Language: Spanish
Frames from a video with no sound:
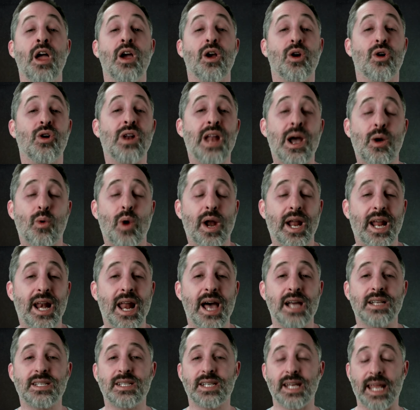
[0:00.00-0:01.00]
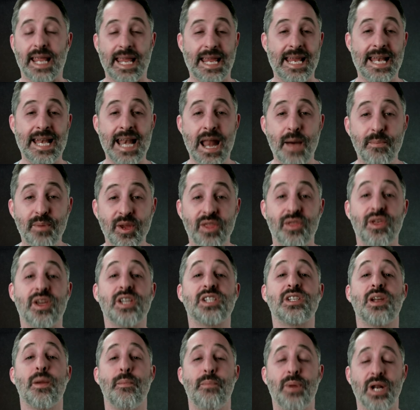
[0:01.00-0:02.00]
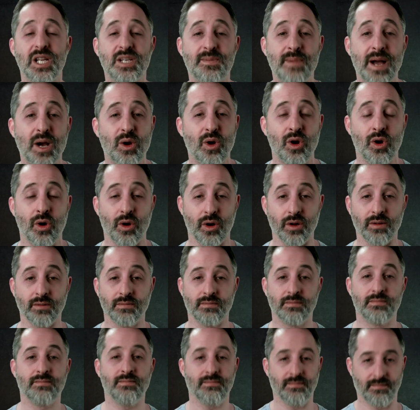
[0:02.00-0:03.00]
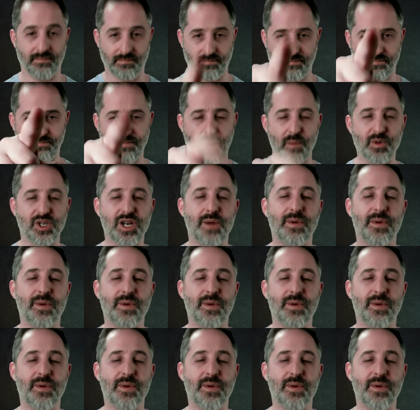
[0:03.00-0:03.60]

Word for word: con acuarelas y lápices Prismacolor. Vamos a